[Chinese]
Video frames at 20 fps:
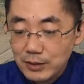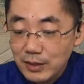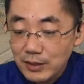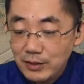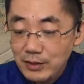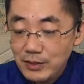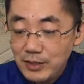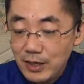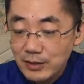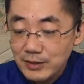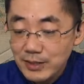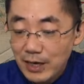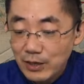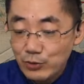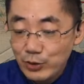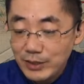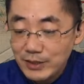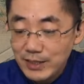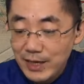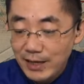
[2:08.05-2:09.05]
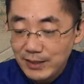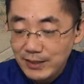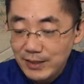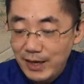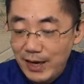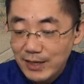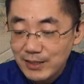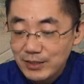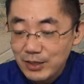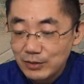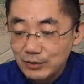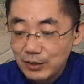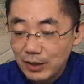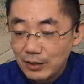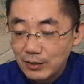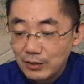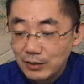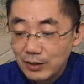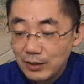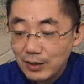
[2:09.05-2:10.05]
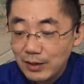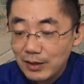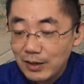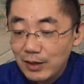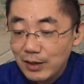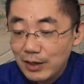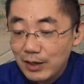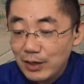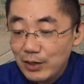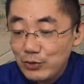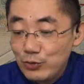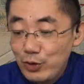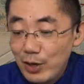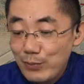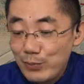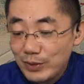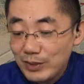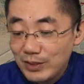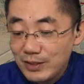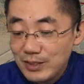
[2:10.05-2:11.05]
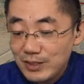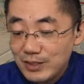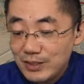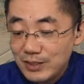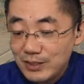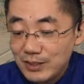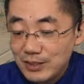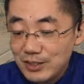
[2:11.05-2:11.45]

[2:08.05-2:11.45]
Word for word: 因向贾瑞假意含笑道：“怨不得你哥哥